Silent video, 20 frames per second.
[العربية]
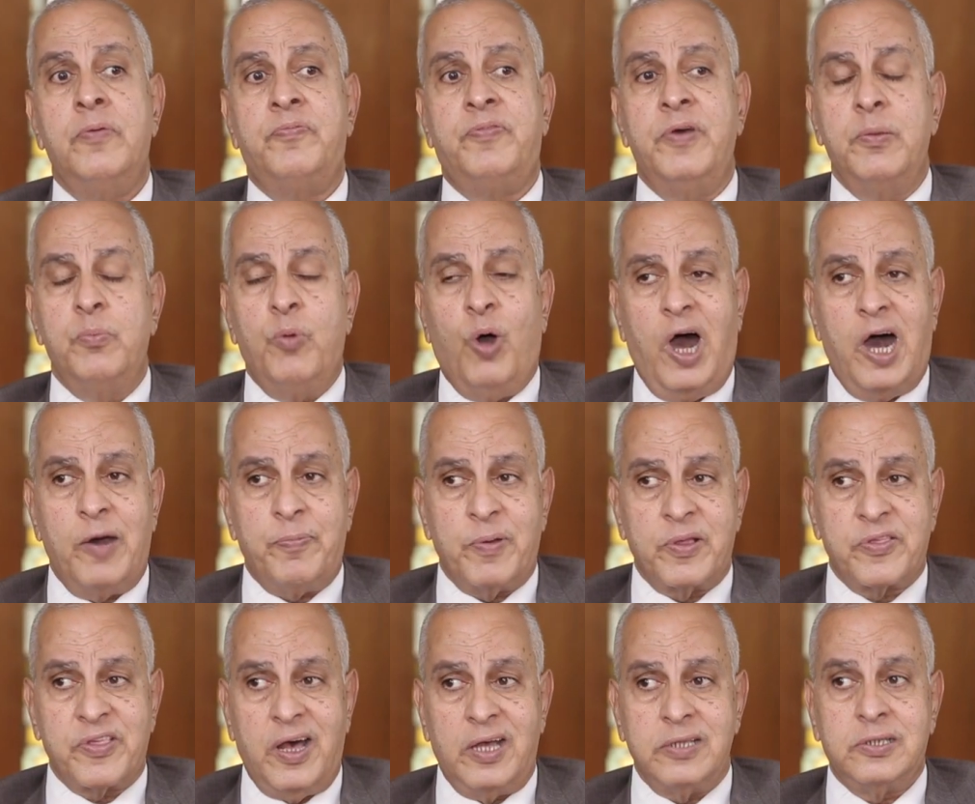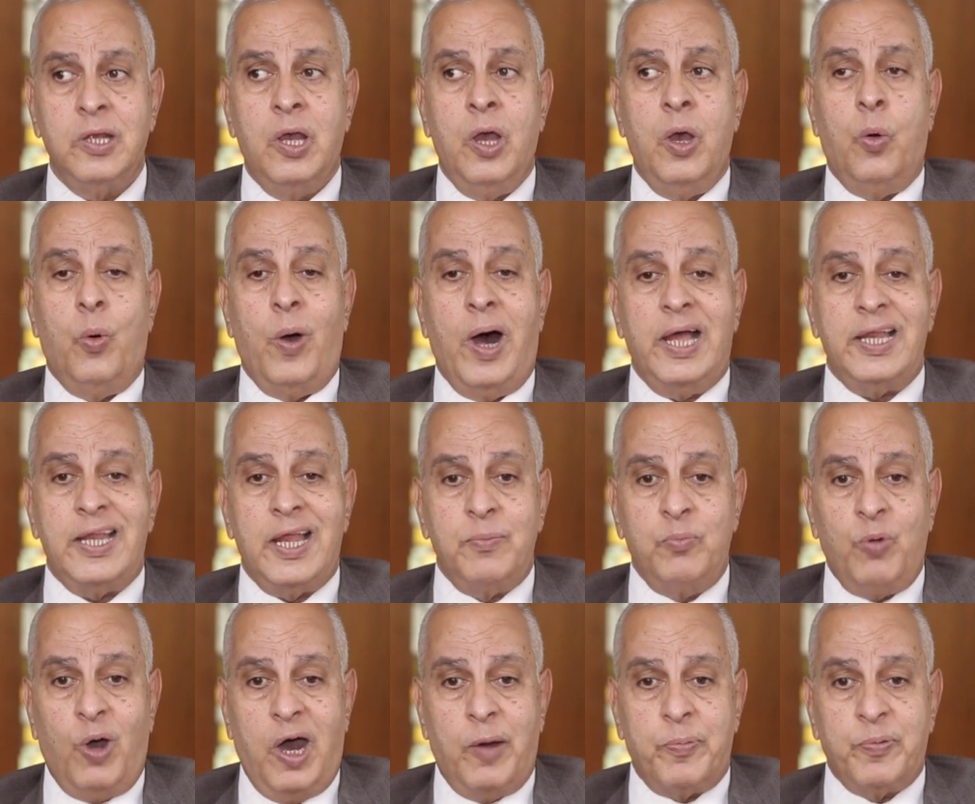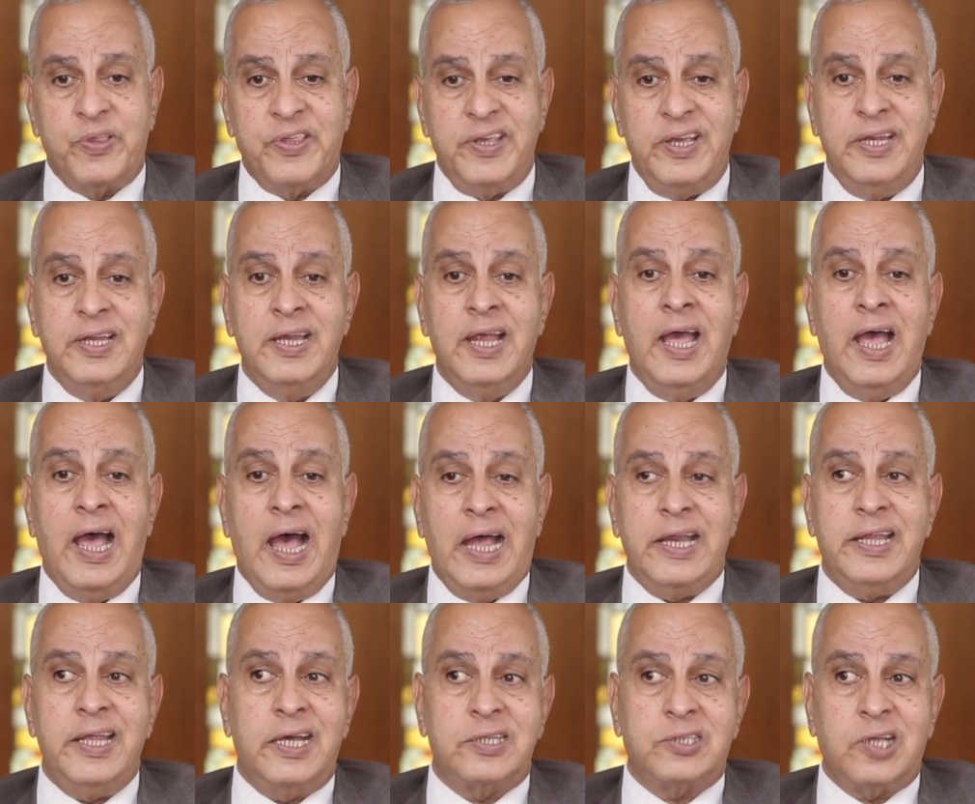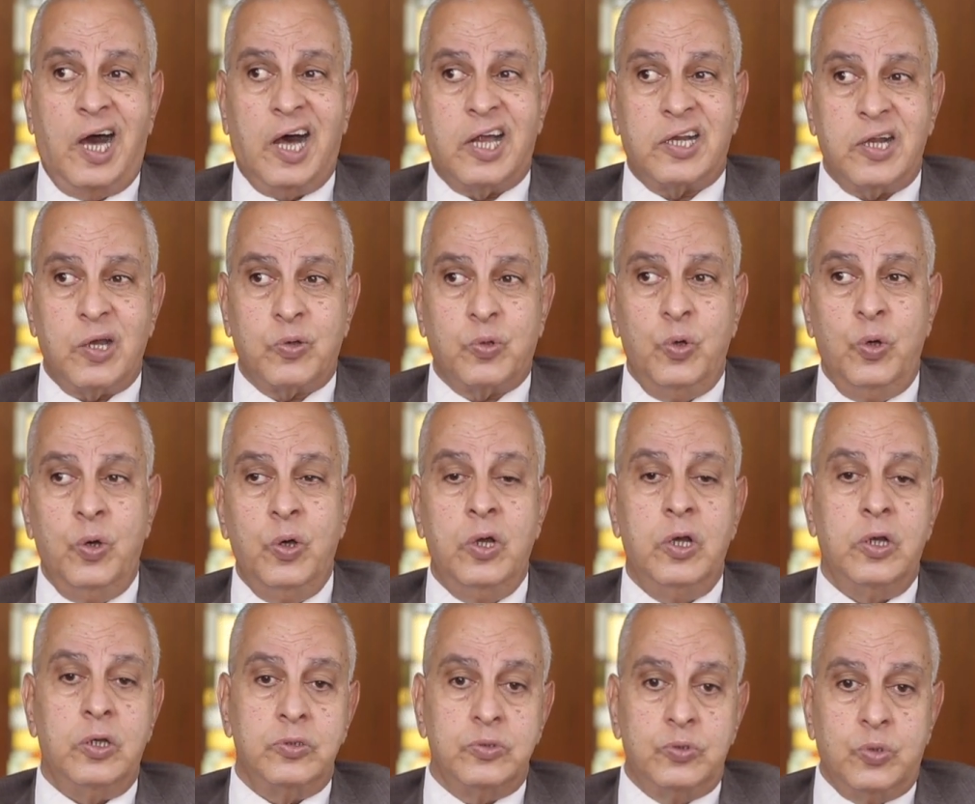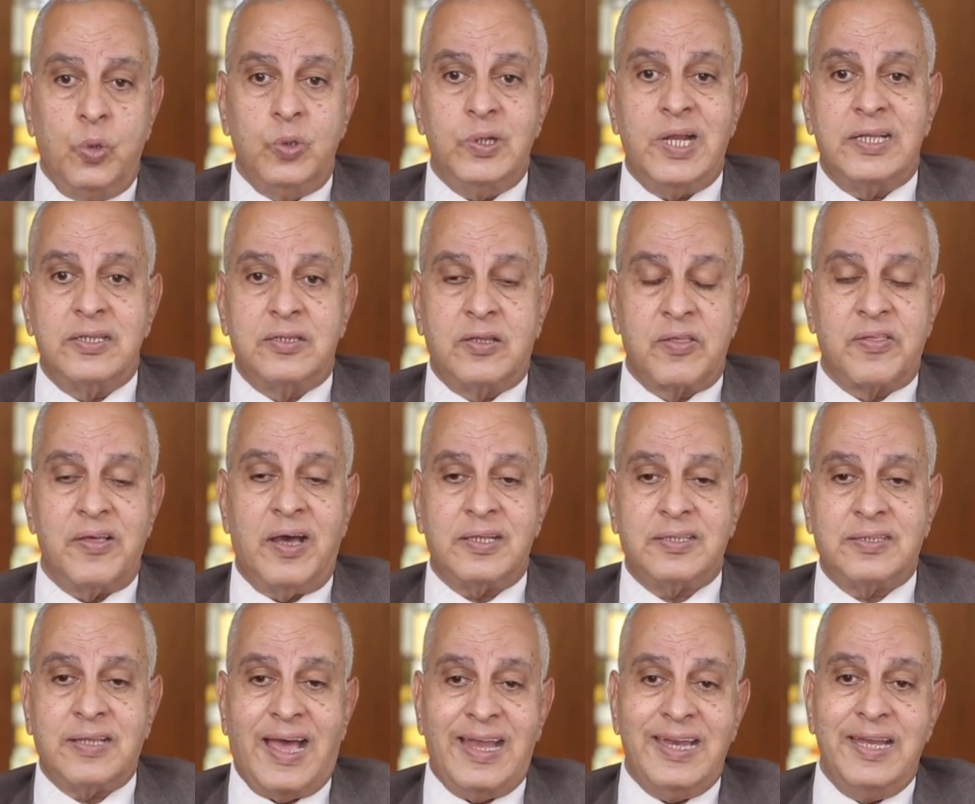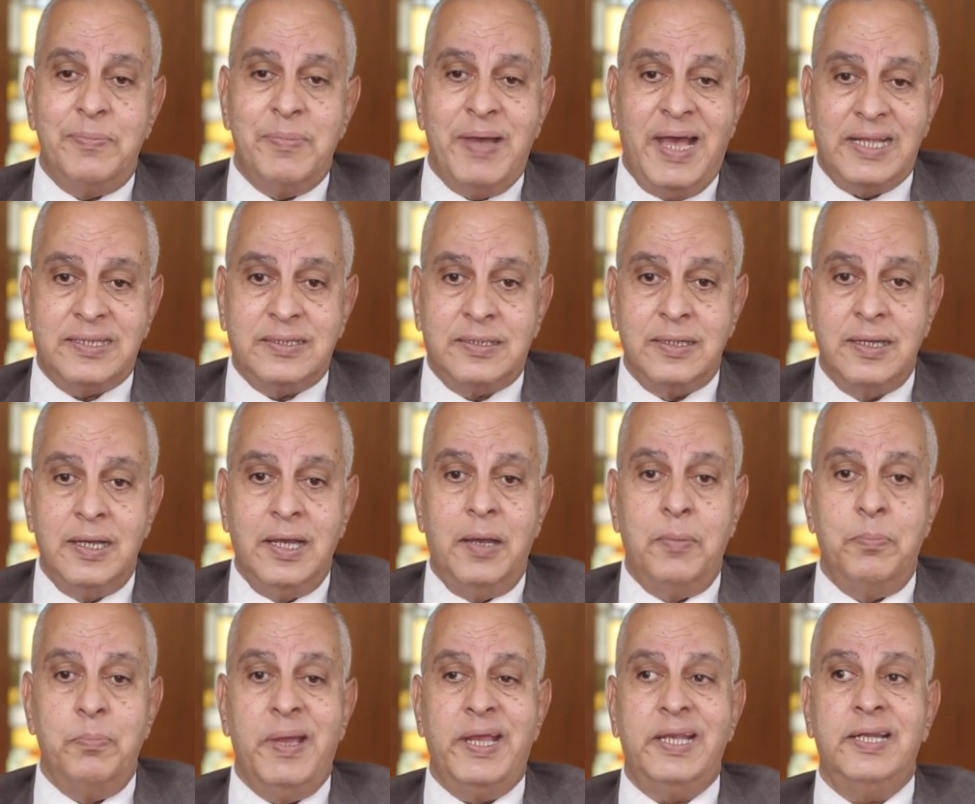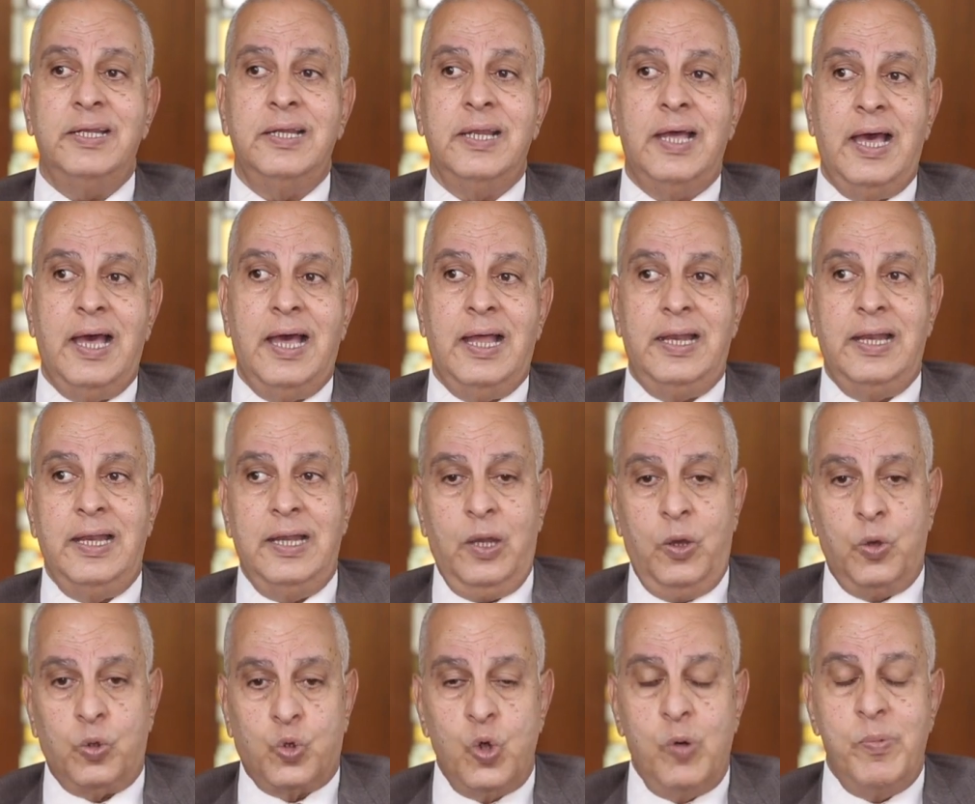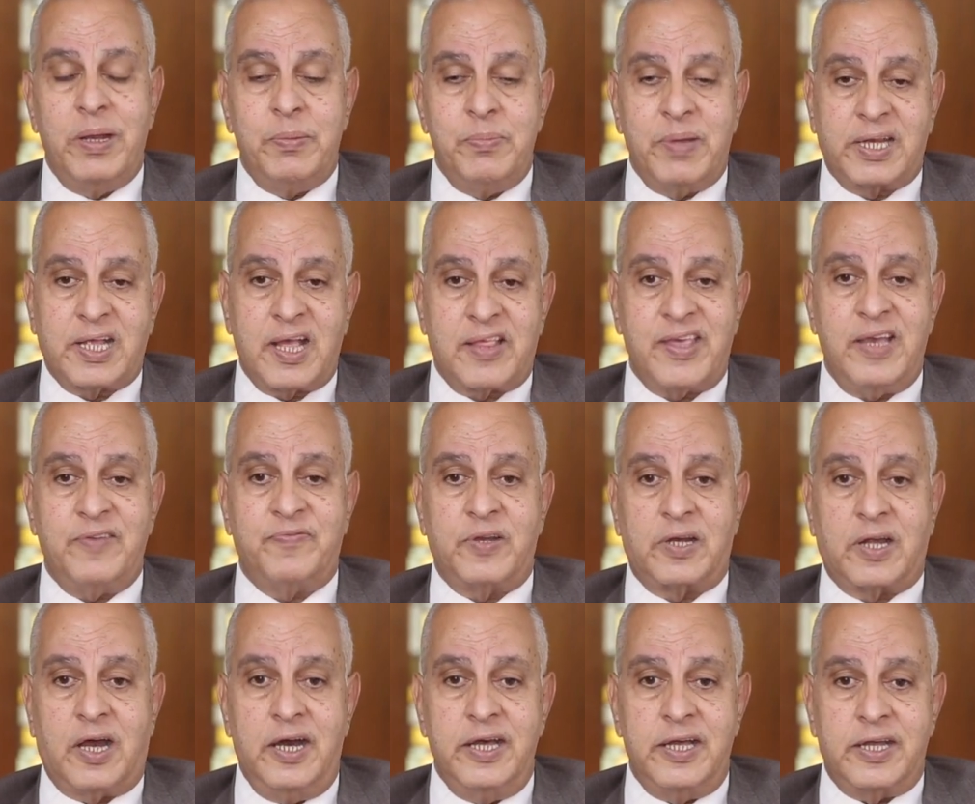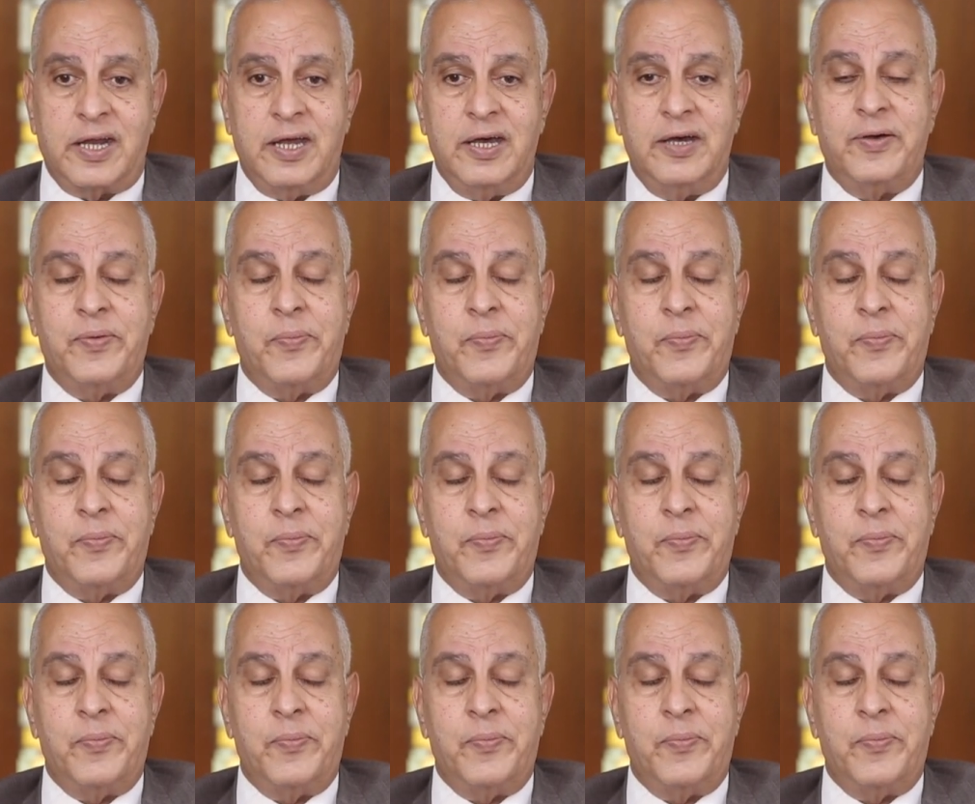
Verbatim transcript: في المحافظات وعلى المحافظين أن يتحركوا دون انتظار تعليمات من الحكومة المركزية في القاهرة